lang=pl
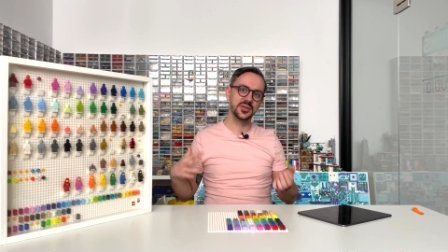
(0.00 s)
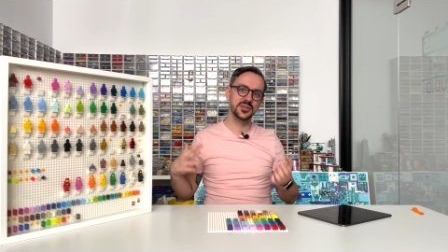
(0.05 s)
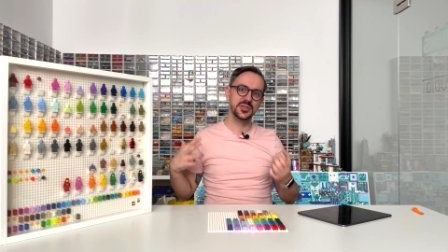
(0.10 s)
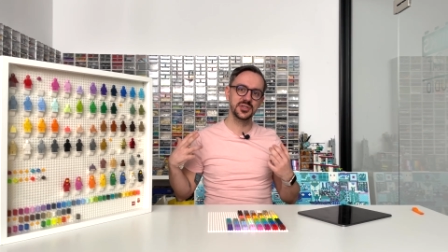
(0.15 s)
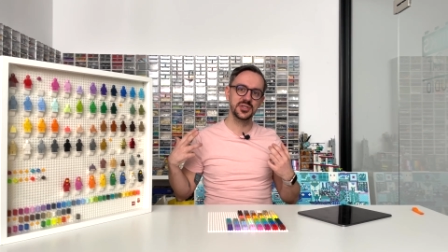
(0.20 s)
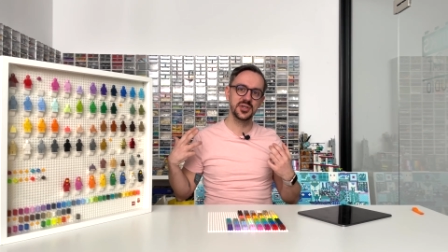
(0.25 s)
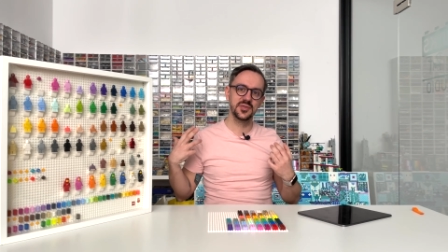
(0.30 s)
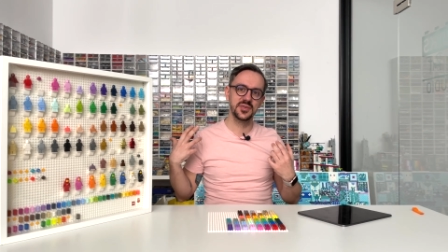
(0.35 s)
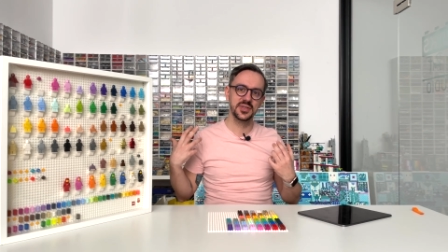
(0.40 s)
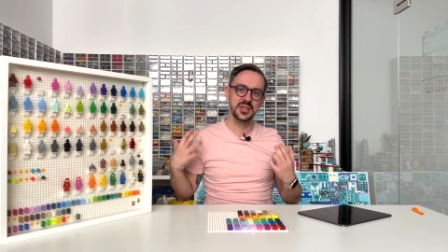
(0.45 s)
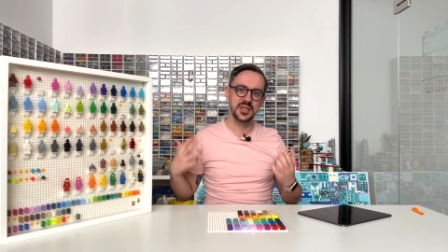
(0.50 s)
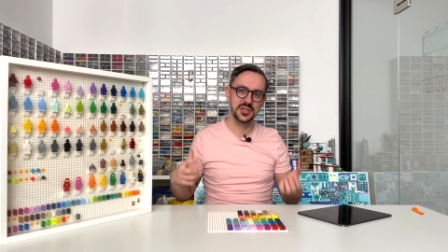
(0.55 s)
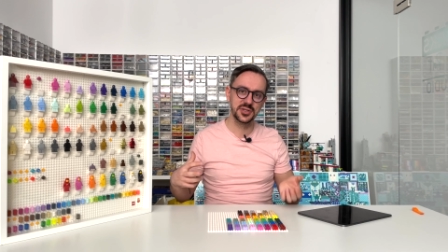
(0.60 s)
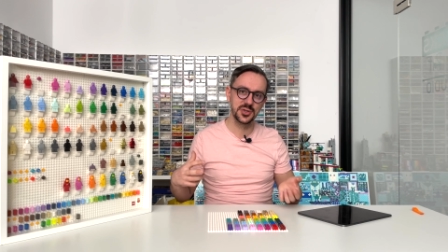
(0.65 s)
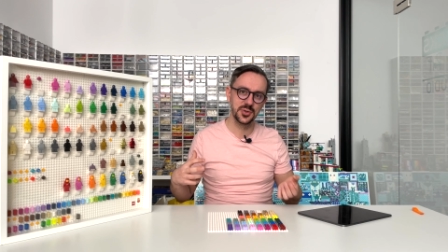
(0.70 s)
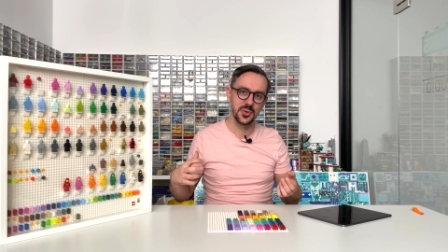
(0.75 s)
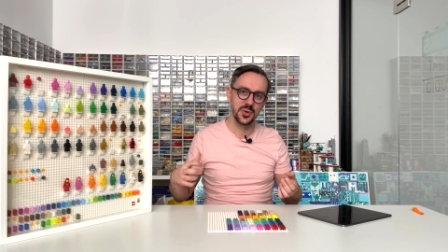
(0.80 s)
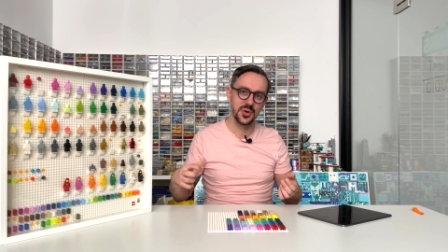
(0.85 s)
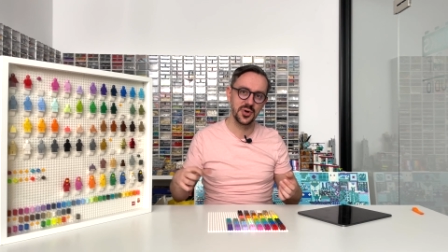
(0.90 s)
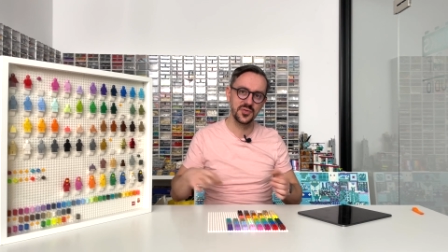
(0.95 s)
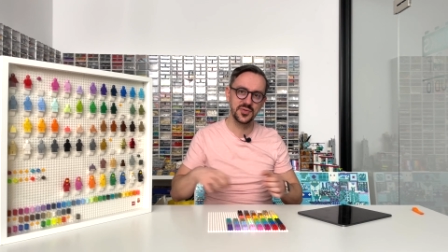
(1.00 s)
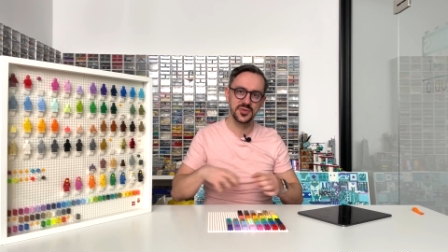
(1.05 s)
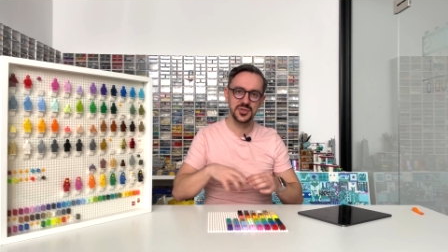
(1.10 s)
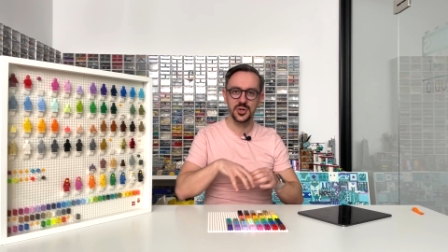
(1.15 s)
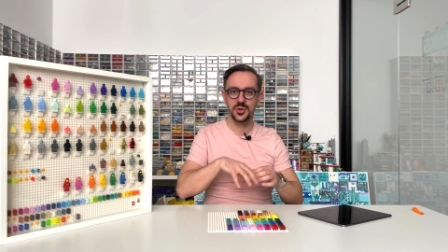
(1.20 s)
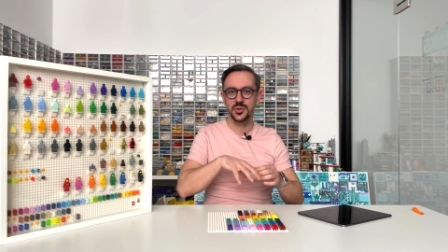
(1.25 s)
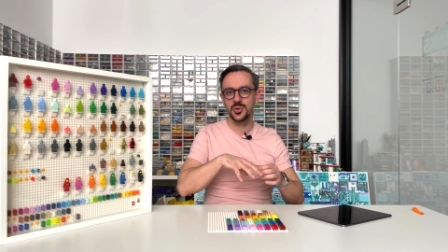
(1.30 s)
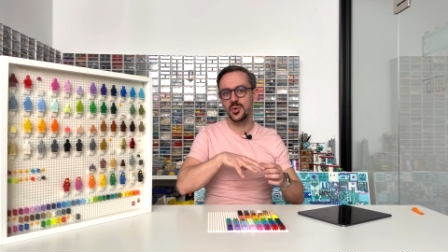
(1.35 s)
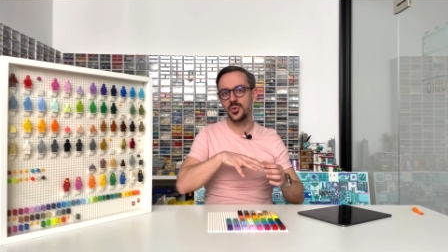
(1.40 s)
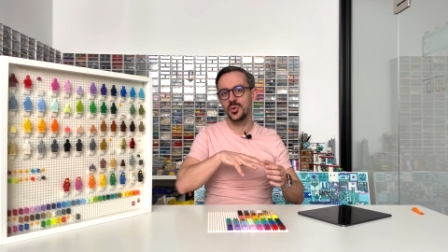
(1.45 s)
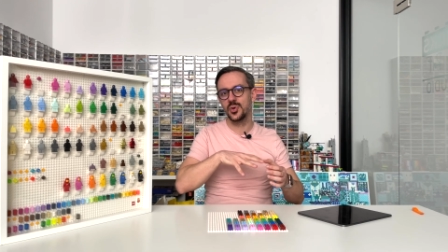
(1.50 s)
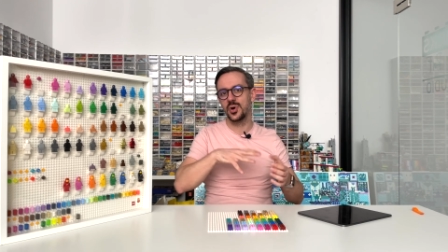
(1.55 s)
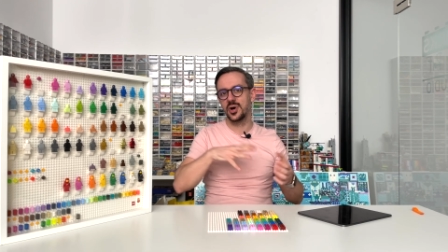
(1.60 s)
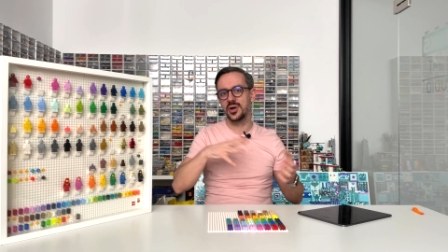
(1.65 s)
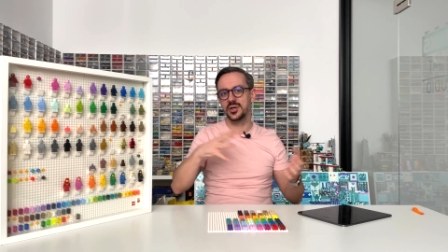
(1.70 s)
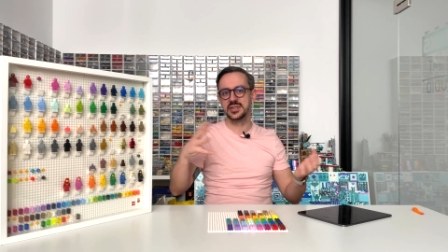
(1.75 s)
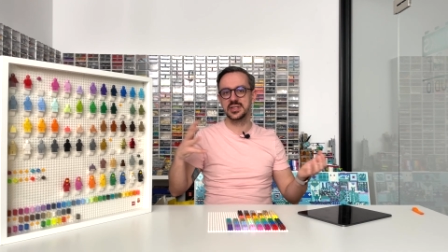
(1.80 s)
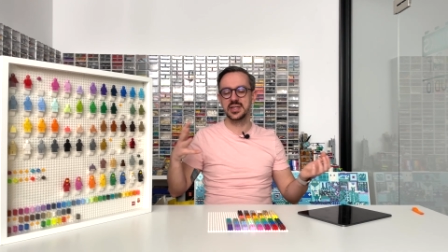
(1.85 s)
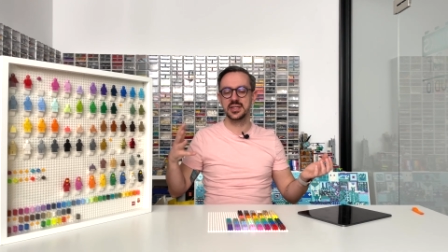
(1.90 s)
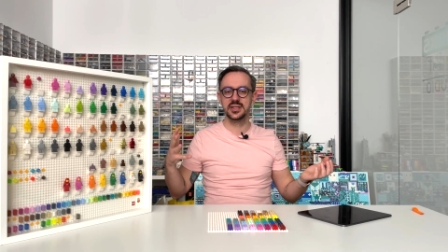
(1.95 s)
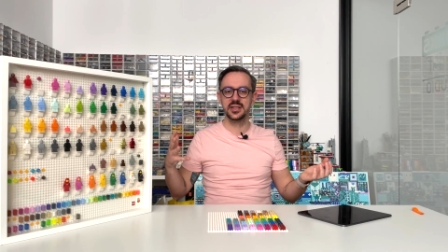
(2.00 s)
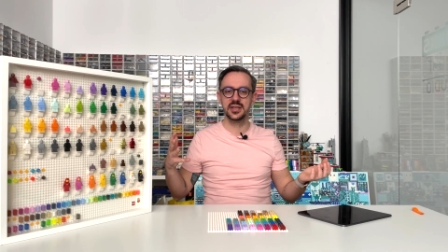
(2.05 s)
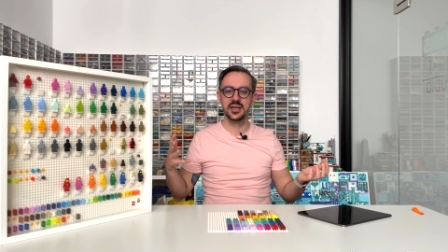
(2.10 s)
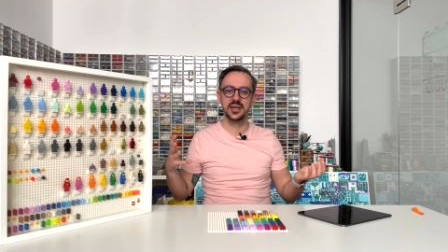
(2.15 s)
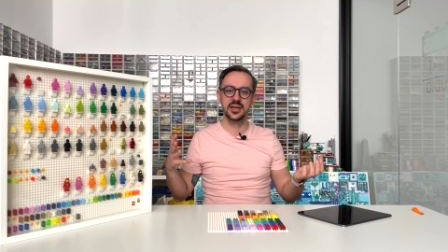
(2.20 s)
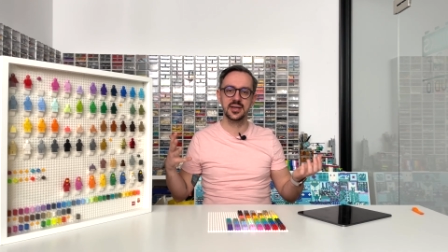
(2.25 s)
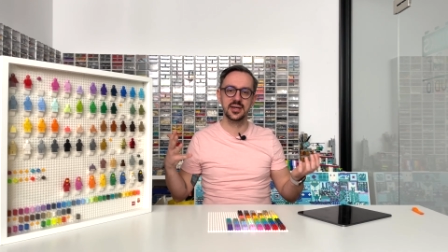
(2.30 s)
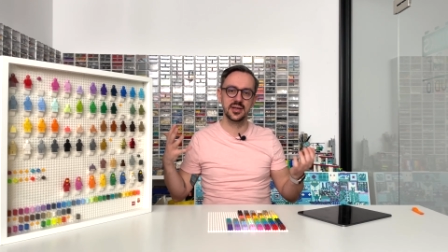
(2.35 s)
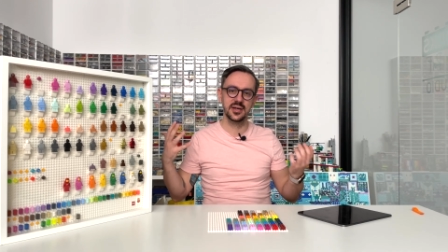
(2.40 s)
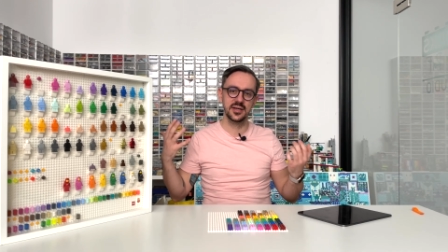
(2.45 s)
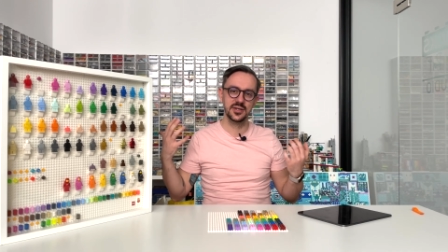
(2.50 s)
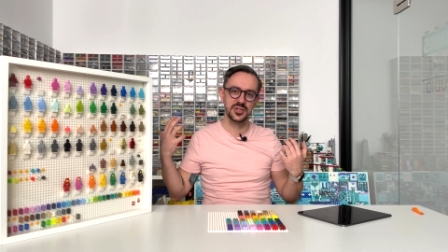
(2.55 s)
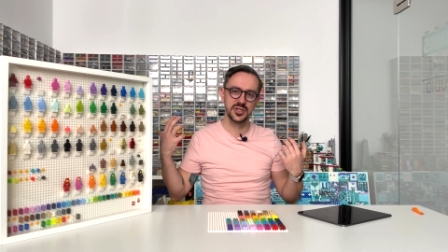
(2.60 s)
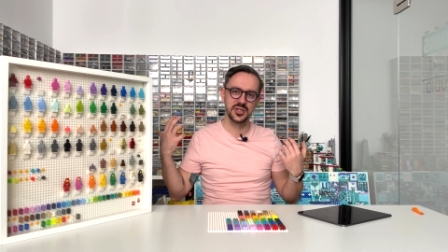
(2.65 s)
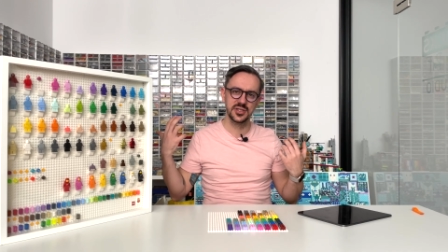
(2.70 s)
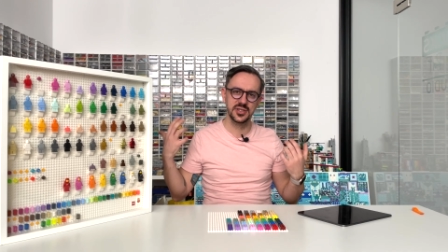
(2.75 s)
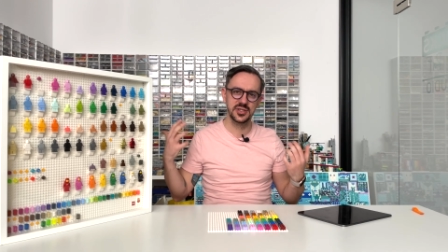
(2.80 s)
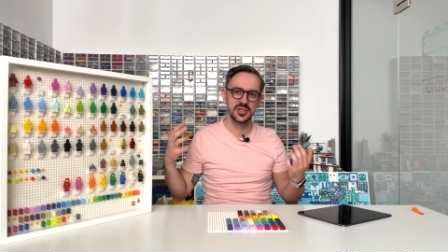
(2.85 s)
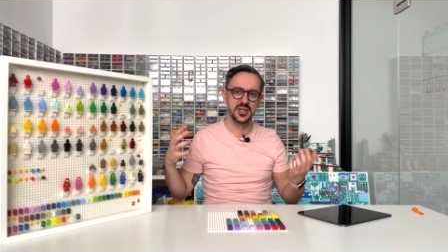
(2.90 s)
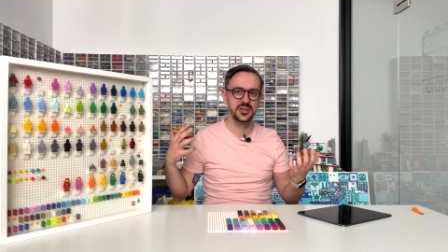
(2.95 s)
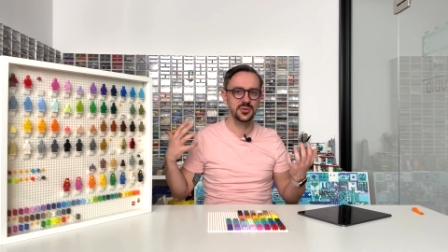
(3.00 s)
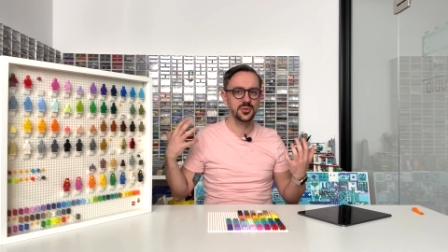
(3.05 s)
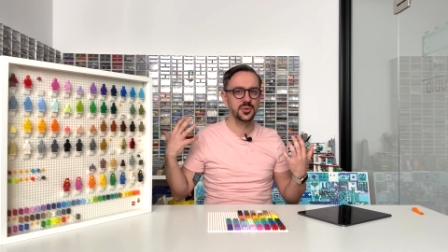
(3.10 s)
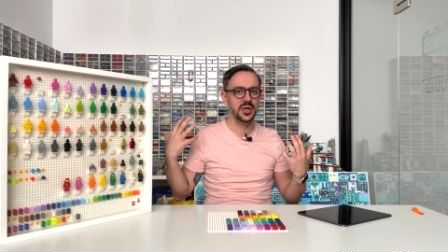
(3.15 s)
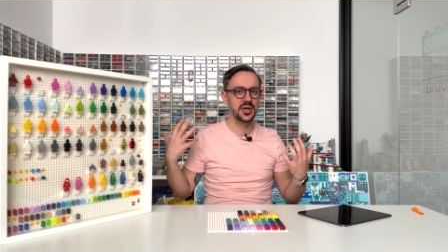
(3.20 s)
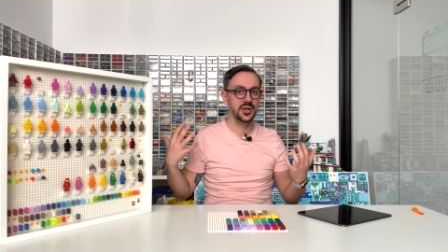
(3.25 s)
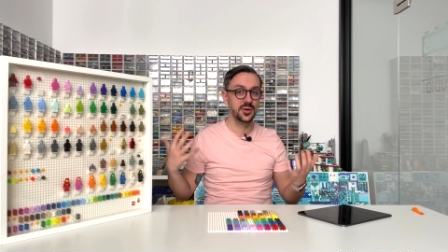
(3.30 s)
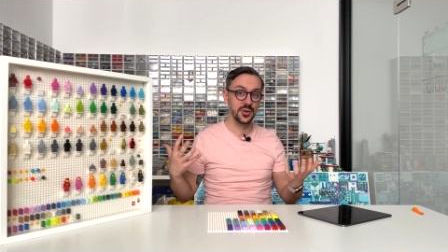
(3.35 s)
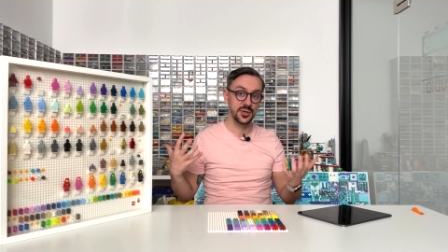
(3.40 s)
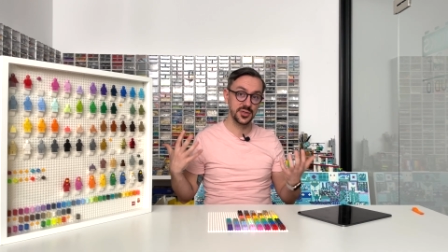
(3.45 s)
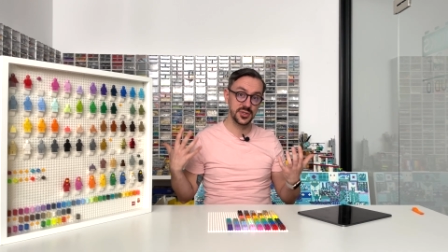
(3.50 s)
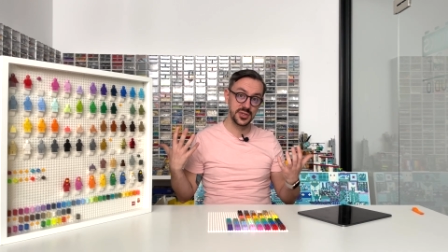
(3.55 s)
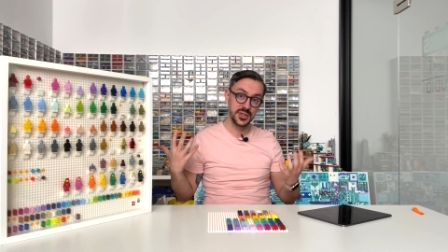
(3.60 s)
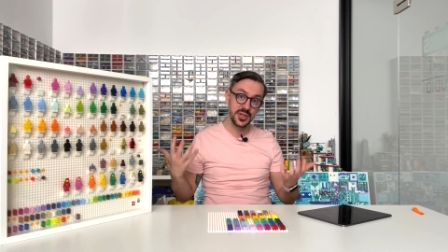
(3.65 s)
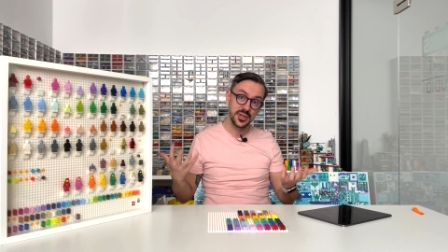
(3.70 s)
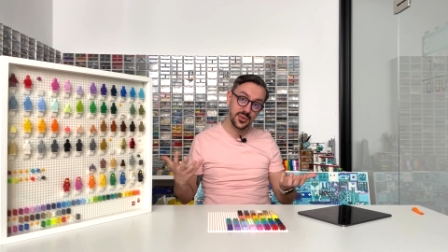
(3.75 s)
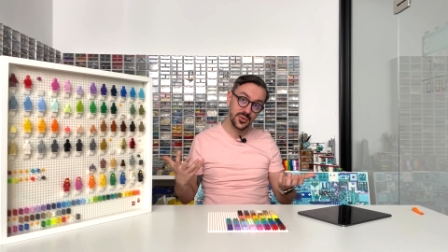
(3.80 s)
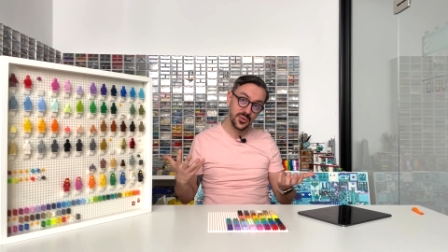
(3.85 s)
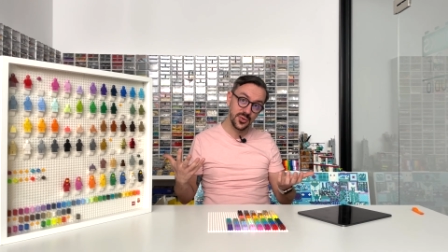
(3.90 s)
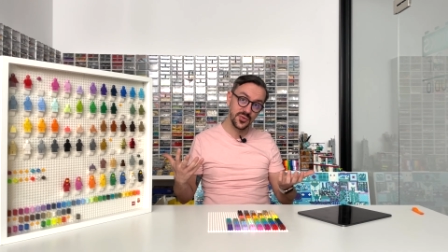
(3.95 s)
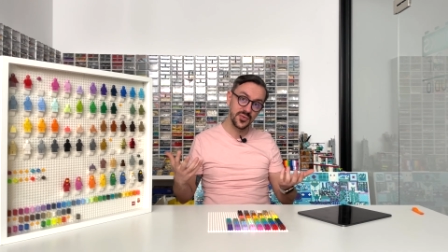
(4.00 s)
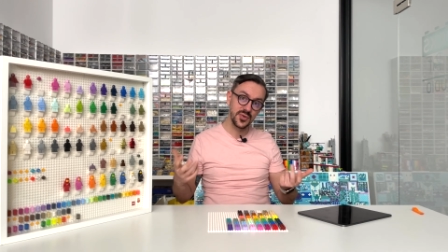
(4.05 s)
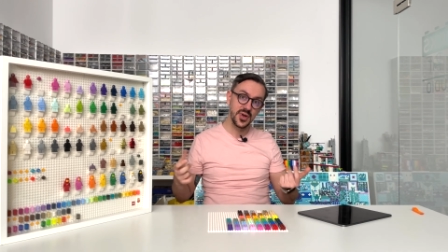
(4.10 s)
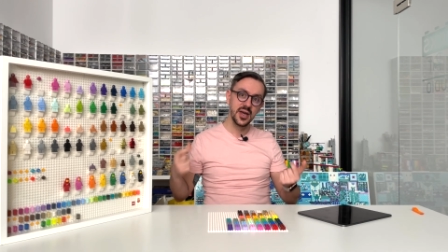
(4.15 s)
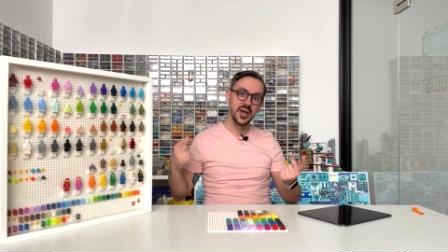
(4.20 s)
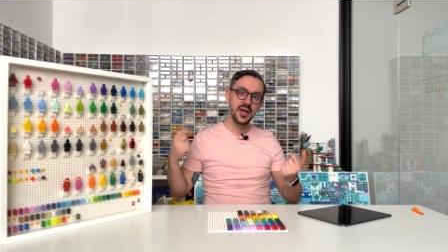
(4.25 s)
co się wydarzyło w ciągu ostatnich 60 e, kilku odcinków,